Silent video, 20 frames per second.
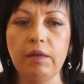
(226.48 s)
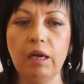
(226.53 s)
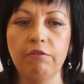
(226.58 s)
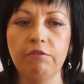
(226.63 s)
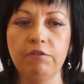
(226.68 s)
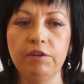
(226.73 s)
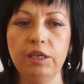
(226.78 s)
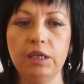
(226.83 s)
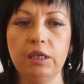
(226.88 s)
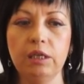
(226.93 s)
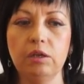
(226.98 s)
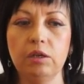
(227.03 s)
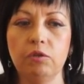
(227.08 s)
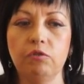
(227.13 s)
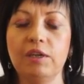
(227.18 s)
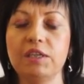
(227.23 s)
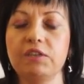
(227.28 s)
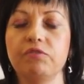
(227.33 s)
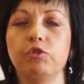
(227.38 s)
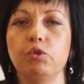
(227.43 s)
вы,
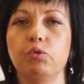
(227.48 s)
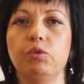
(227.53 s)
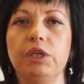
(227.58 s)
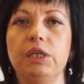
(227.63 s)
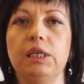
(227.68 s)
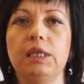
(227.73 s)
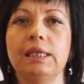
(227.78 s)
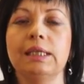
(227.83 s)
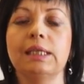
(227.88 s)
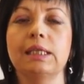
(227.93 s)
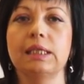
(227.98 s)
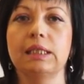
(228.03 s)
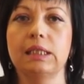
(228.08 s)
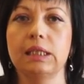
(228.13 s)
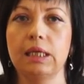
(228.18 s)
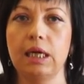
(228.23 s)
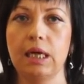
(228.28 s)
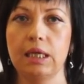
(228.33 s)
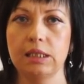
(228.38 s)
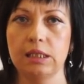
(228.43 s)
у вас внутри
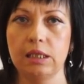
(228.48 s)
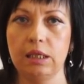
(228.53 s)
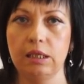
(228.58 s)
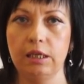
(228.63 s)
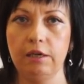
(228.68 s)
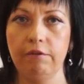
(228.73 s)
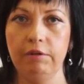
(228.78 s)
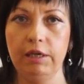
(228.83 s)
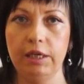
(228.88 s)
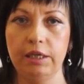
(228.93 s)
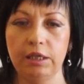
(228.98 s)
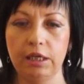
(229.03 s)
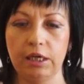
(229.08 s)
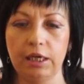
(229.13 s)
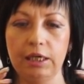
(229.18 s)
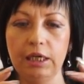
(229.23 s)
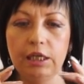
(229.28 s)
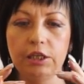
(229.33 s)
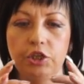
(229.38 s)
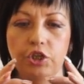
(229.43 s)
интоксикация, отравление.
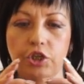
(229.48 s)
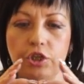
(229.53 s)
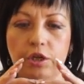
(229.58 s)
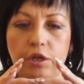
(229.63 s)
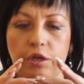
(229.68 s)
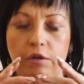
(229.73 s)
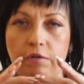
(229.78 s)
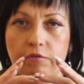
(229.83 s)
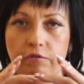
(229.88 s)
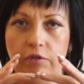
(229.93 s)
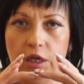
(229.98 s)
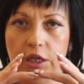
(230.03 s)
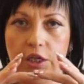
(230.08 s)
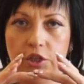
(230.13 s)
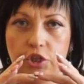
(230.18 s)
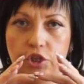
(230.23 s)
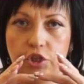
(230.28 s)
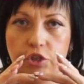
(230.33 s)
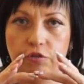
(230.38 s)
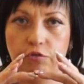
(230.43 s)
Клеточка,
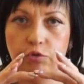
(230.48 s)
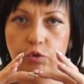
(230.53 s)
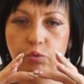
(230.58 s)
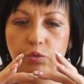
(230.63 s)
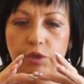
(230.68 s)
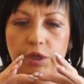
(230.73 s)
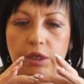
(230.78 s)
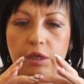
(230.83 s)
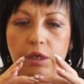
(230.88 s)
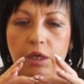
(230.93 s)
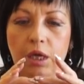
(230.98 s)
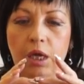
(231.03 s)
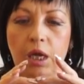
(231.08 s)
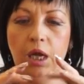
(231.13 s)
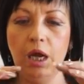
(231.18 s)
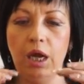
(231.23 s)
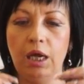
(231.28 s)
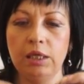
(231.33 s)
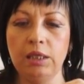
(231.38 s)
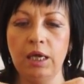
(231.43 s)
клеточка внутри,
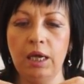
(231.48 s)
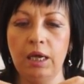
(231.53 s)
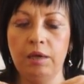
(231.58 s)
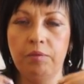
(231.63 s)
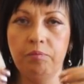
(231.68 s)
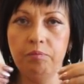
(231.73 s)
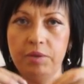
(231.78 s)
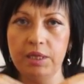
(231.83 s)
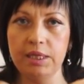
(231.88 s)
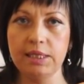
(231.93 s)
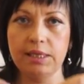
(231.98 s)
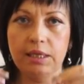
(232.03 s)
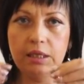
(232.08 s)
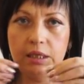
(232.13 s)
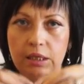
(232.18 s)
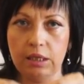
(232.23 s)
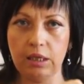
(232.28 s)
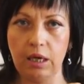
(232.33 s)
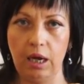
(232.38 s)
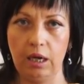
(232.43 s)
она
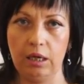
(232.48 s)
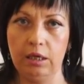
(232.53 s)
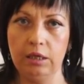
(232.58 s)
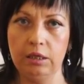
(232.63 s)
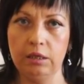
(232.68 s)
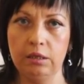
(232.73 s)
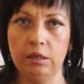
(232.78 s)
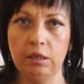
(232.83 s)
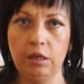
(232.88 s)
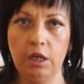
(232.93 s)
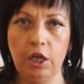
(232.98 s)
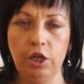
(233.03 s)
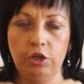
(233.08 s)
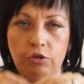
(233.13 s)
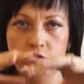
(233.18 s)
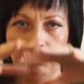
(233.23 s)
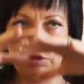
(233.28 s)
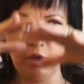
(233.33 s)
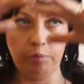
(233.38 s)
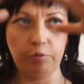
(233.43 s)
писает и какает.
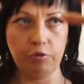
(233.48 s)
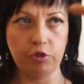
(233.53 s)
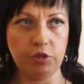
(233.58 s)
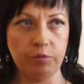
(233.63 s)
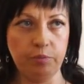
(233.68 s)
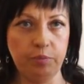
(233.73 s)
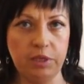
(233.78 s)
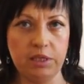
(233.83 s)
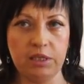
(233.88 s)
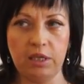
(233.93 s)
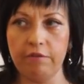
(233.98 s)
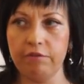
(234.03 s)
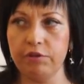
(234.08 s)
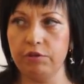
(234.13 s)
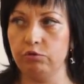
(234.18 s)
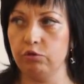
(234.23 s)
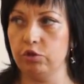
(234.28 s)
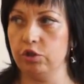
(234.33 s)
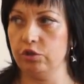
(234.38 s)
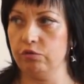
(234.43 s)
Ну, вот, допустим,
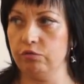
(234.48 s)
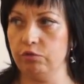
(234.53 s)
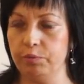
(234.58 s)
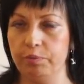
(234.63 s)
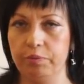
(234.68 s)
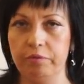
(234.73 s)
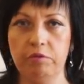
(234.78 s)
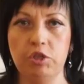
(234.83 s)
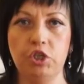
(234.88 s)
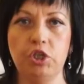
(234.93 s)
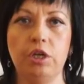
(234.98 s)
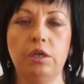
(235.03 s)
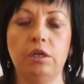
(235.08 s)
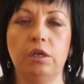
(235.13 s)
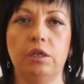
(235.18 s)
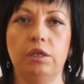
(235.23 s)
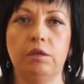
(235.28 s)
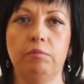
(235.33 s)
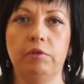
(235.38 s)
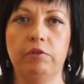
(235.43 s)
представьте вот это вот
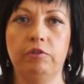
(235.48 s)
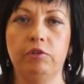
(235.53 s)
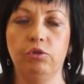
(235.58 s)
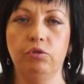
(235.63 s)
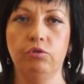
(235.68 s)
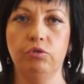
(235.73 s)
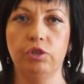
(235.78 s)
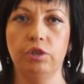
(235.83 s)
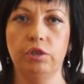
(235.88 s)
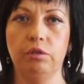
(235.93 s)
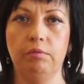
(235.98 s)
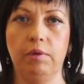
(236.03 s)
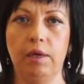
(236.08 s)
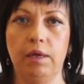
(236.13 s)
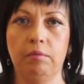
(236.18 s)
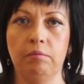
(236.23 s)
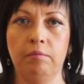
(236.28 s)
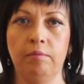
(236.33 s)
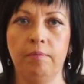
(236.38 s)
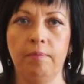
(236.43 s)
помещение, где мы видео
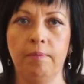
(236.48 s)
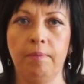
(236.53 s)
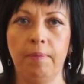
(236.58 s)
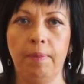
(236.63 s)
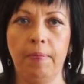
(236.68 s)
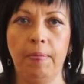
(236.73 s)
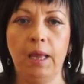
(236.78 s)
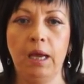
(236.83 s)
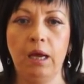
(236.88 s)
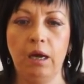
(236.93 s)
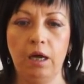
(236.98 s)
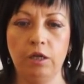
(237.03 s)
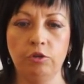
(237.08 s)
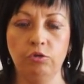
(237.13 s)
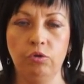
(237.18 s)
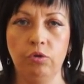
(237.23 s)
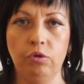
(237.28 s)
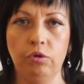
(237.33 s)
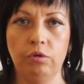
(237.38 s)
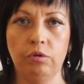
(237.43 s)
снимаем.
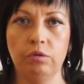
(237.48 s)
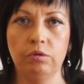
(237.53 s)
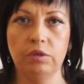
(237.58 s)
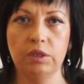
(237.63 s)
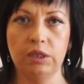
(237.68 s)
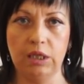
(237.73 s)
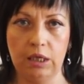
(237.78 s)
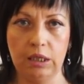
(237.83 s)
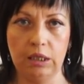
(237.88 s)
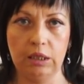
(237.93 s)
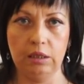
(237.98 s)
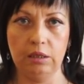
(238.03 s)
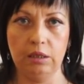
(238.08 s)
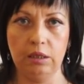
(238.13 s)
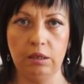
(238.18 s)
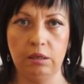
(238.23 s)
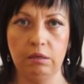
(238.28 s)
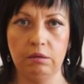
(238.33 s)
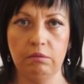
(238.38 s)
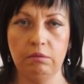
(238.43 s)
Оно
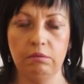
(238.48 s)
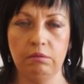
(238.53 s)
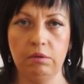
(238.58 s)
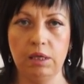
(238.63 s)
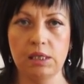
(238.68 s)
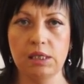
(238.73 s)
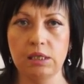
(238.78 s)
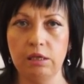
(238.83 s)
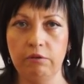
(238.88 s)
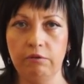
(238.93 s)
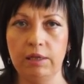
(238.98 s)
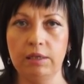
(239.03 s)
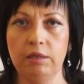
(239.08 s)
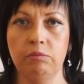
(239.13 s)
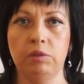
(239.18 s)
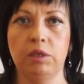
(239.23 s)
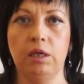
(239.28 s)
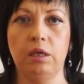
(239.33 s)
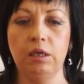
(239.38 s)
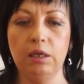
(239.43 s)
закрыто. Нас с
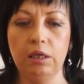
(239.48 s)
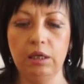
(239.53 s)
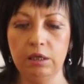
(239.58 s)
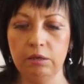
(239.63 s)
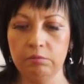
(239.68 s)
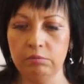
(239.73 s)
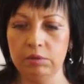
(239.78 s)
Ливаном закрыли, и